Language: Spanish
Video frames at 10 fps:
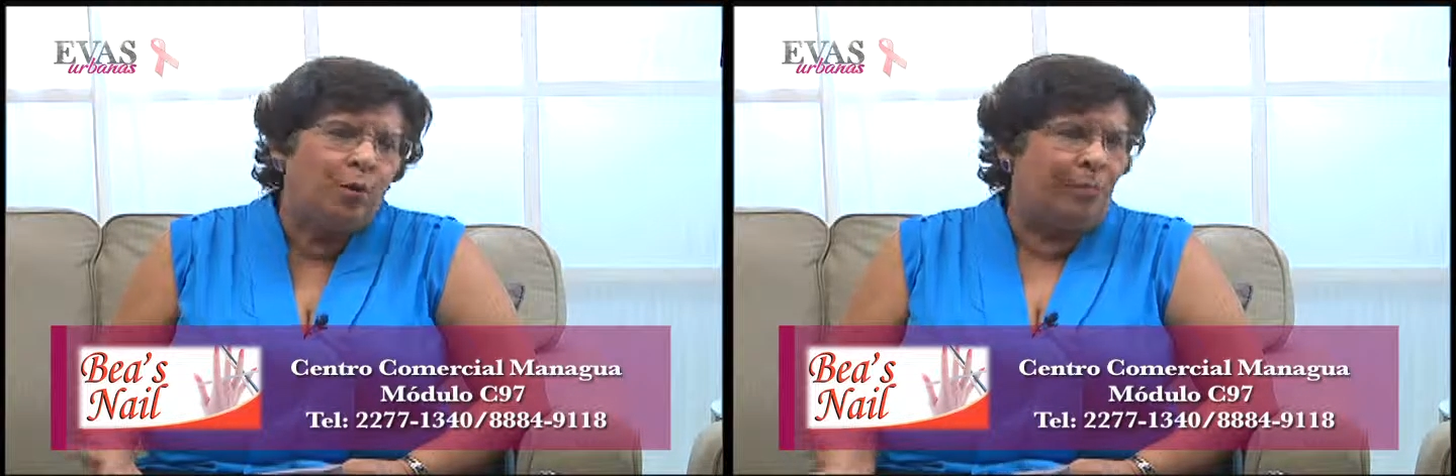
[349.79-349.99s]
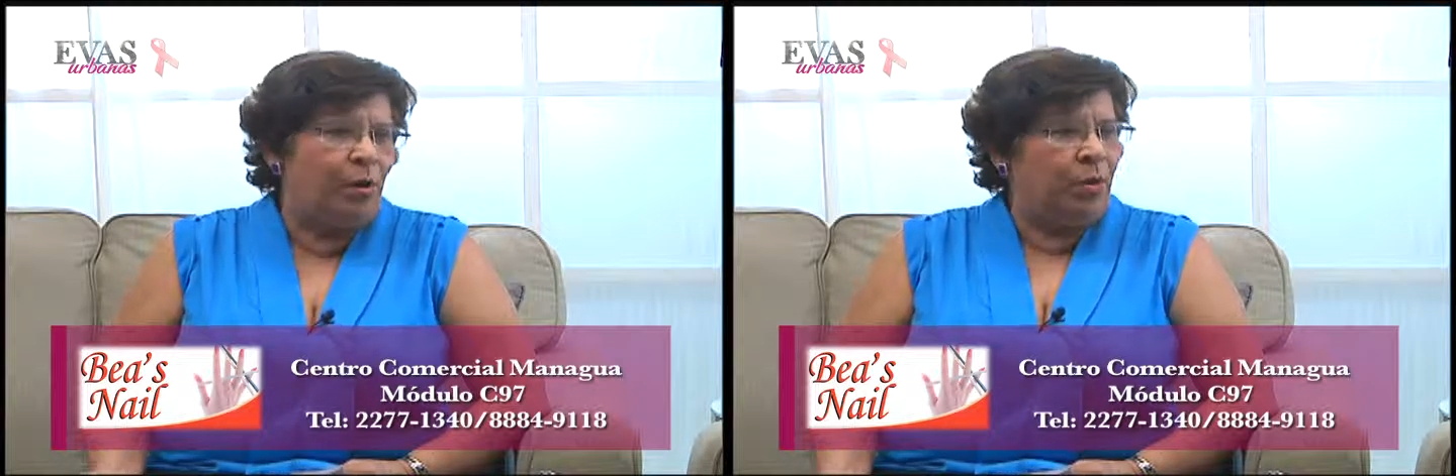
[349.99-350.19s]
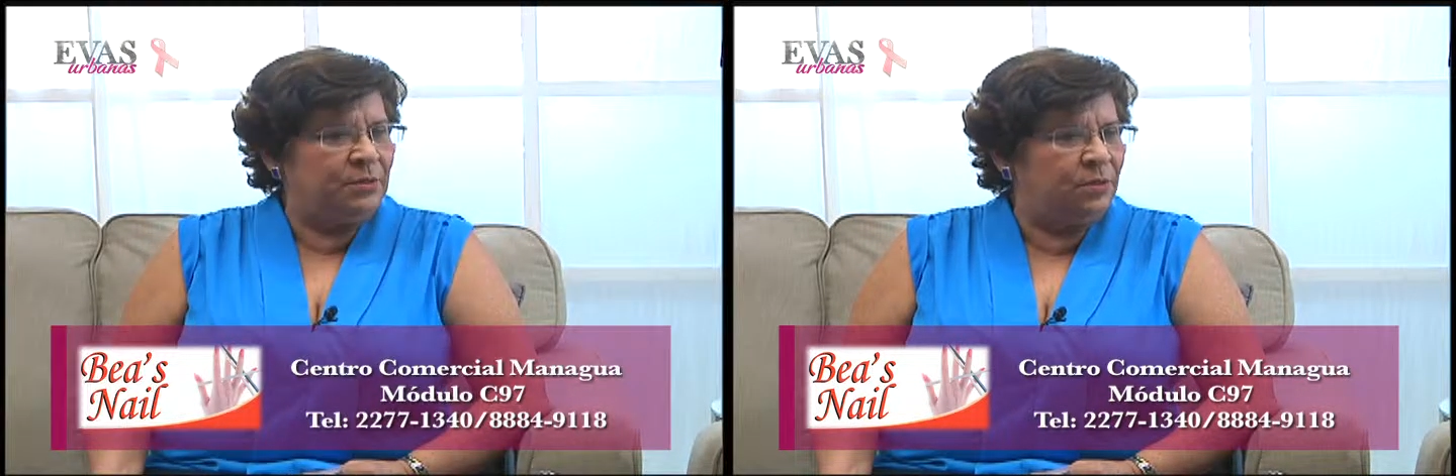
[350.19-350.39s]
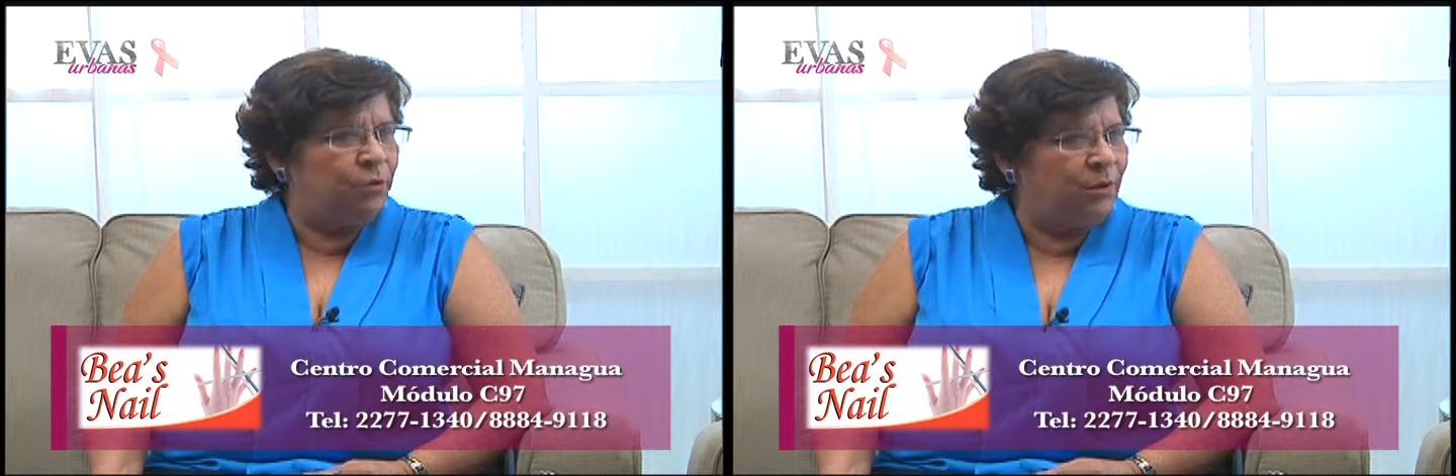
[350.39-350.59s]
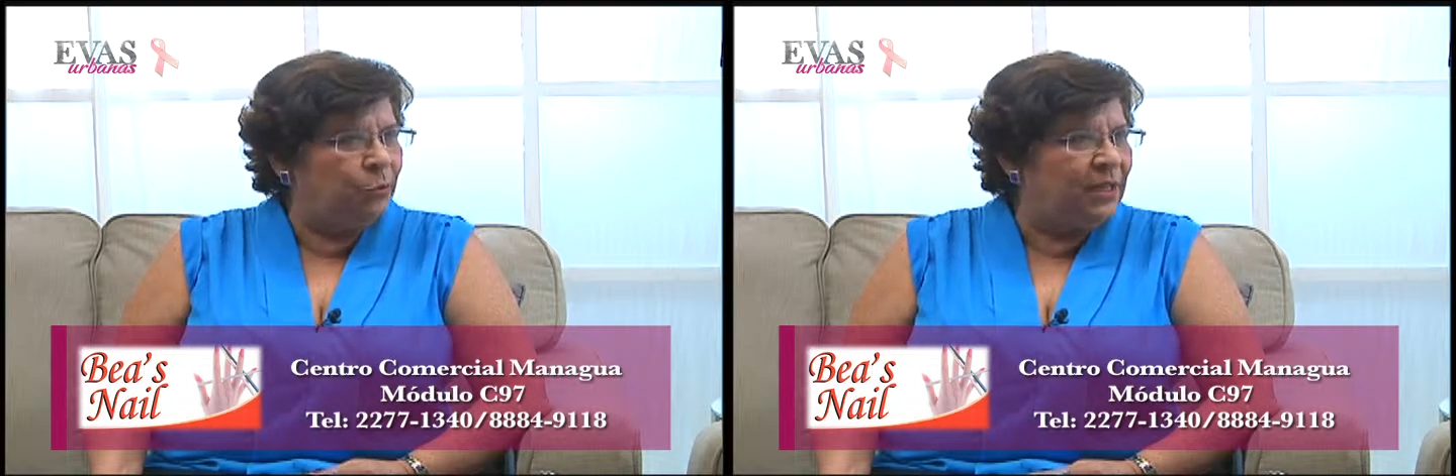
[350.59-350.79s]
vamos a,
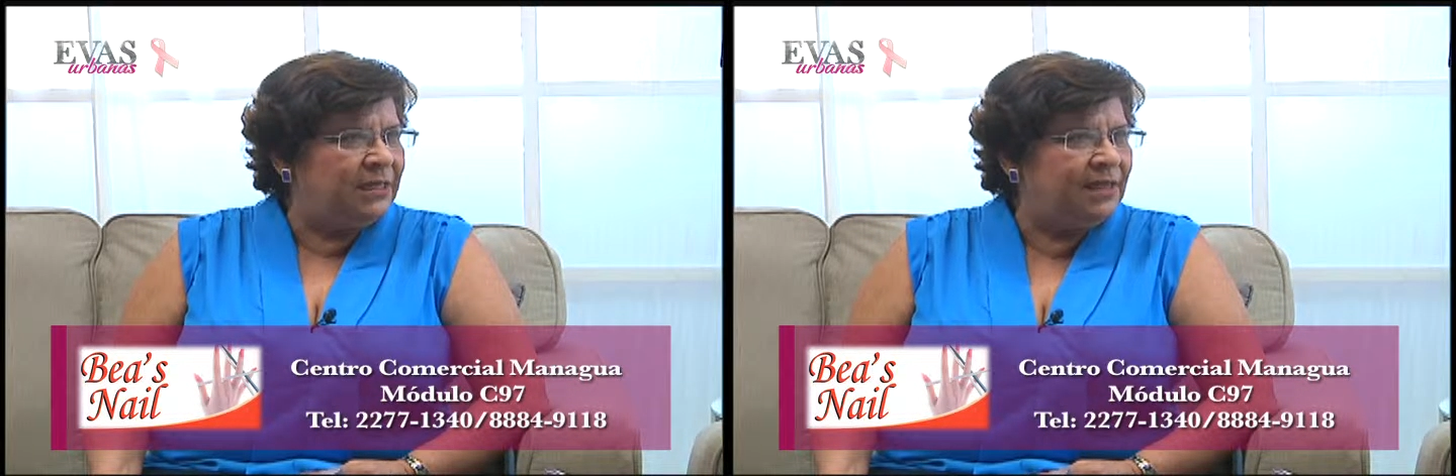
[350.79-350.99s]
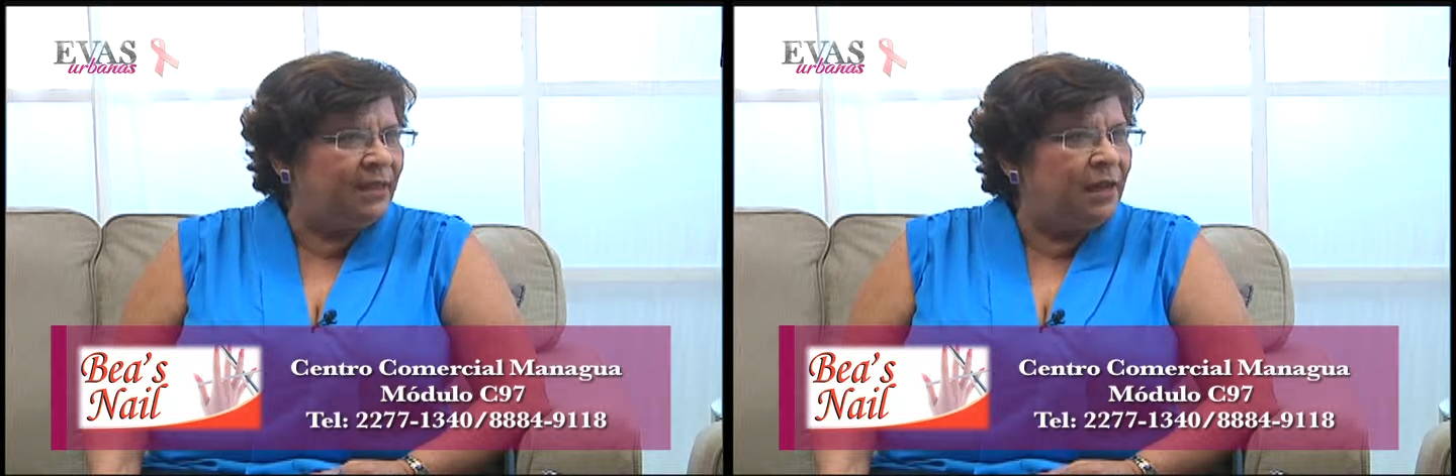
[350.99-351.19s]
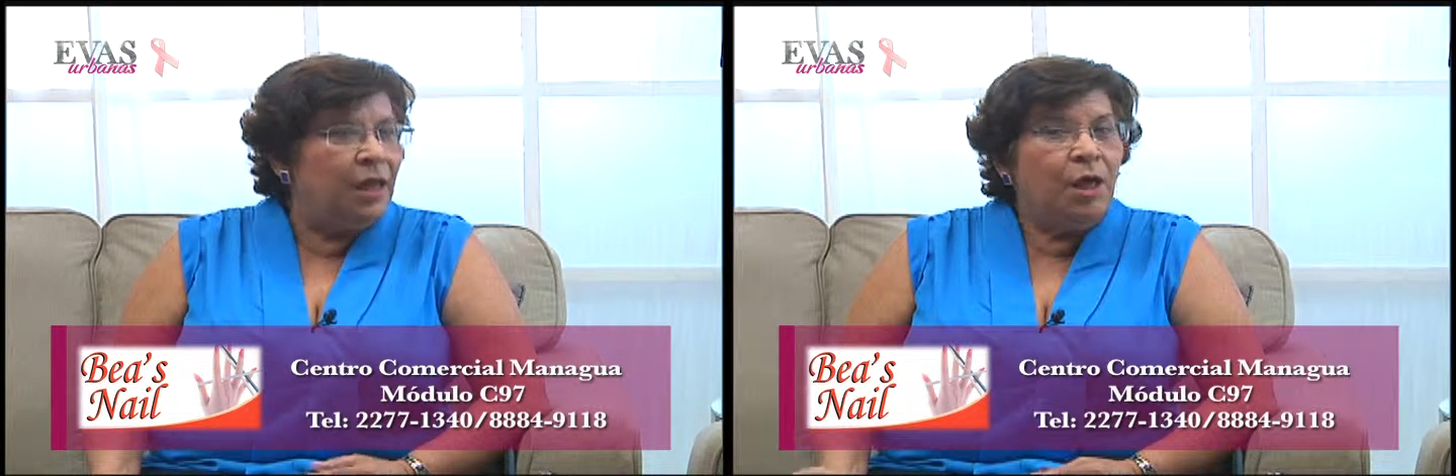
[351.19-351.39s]
utilizar.